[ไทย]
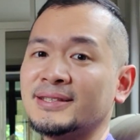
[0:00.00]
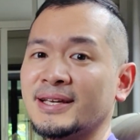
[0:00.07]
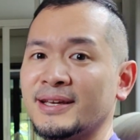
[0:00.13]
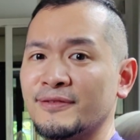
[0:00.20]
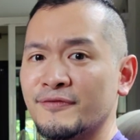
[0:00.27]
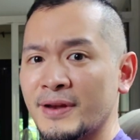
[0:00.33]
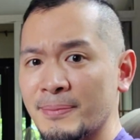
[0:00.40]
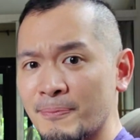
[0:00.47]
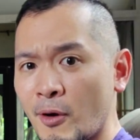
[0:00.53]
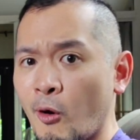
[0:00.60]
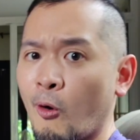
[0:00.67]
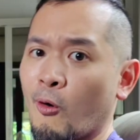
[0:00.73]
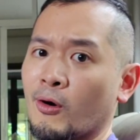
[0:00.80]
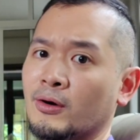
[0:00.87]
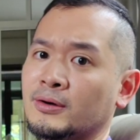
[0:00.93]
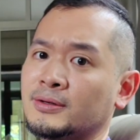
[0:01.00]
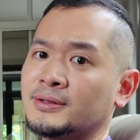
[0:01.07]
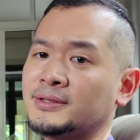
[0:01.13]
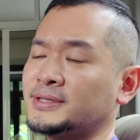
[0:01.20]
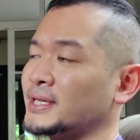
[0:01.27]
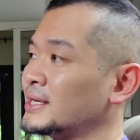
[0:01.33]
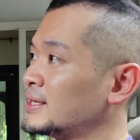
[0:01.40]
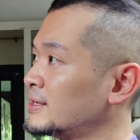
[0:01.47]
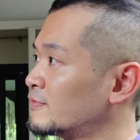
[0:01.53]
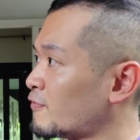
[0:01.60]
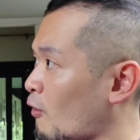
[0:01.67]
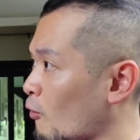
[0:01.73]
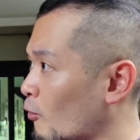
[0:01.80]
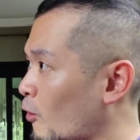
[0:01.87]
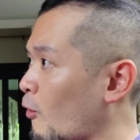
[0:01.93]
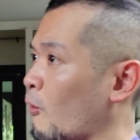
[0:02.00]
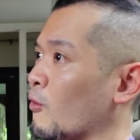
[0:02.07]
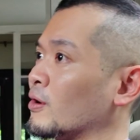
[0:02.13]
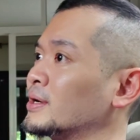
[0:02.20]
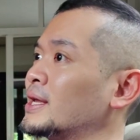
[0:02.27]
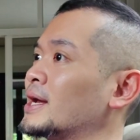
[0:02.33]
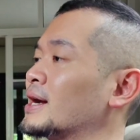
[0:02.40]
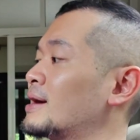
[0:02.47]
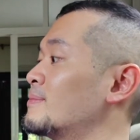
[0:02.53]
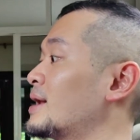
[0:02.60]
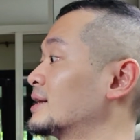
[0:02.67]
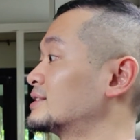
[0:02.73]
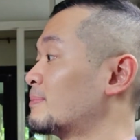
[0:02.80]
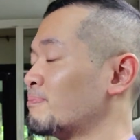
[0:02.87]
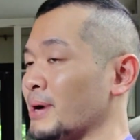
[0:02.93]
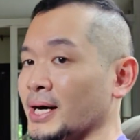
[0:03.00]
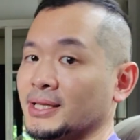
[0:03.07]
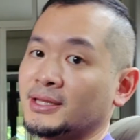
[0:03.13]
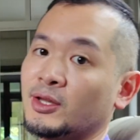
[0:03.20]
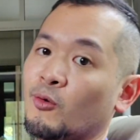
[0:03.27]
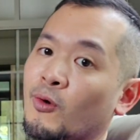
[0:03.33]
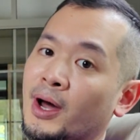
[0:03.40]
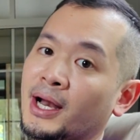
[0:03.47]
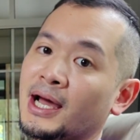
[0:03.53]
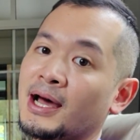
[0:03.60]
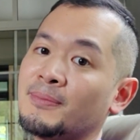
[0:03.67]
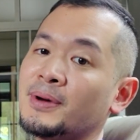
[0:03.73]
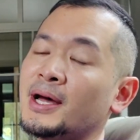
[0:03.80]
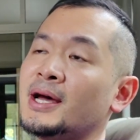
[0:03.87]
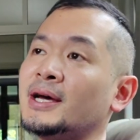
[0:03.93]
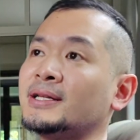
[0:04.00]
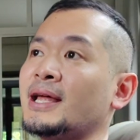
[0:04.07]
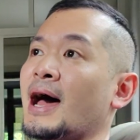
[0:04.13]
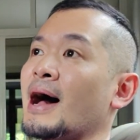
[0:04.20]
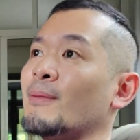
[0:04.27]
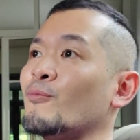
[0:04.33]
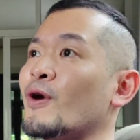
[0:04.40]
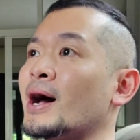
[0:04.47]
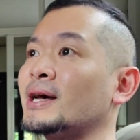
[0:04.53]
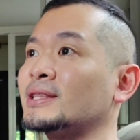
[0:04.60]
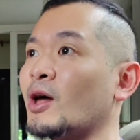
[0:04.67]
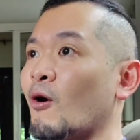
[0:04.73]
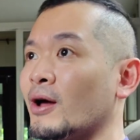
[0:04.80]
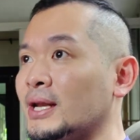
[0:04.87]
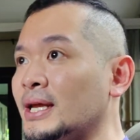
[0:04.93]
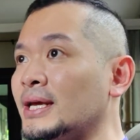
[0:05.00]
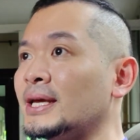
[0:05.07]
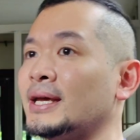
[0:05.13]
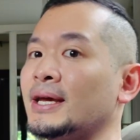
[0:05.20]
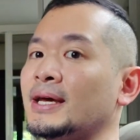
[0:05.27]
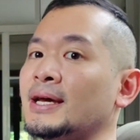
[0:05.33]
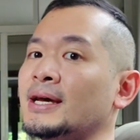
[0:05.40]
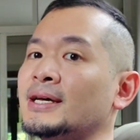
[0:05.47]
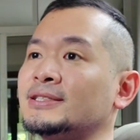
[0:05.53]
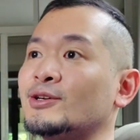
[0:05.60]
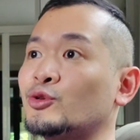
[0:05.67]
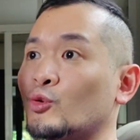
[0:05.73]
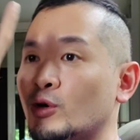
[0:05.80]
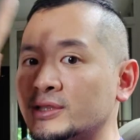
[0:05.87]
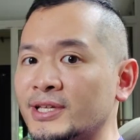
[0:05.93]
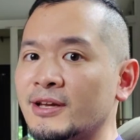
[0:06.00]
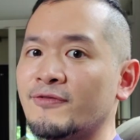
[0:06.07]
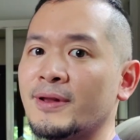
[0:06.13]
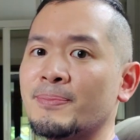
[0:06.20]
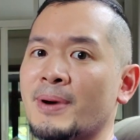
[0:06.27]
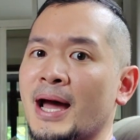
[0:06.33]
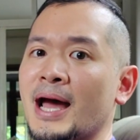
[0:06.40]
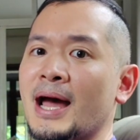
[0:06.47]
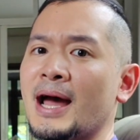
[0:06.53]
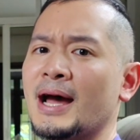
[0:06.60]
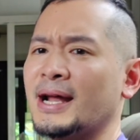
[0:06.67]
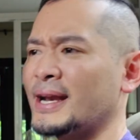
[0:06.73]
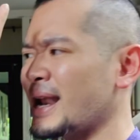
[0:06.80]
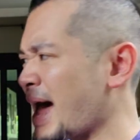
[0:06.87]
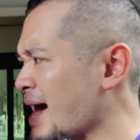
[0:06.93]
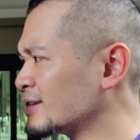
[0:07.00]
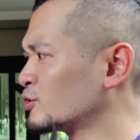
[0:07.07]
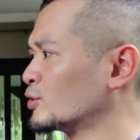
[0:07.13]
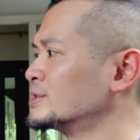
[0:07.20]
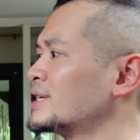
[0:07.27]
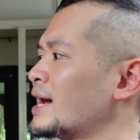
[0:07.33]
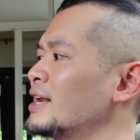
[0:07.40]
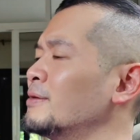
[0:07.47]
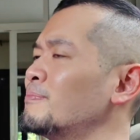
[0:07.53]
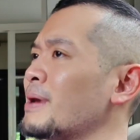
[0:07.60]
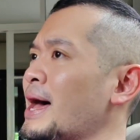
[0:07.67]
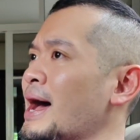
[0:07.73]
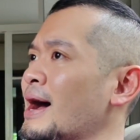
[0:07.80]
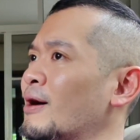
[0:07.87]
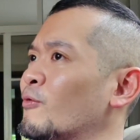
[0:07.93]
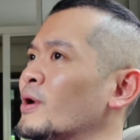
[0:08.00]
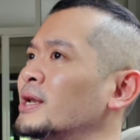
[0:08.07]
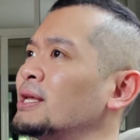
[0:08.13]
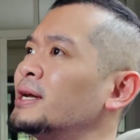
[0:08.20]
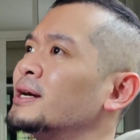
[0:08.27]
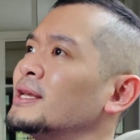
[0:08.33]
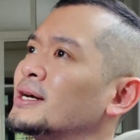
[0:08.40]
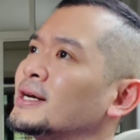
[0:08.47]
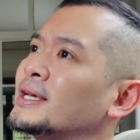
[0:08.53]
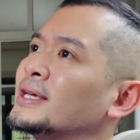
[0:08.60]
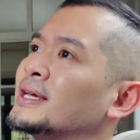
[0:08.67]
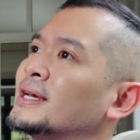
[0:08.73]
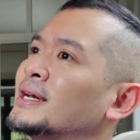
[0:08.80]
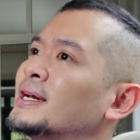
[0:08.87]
C Flip 6 C Fold 6เนี่ยกำลังจะเปิดตัวนะครับ ถามว่าตอนนี้เจ้าตัว C Flip 5 น่าสนใจหรือเปล่า วันนี้ก็เลย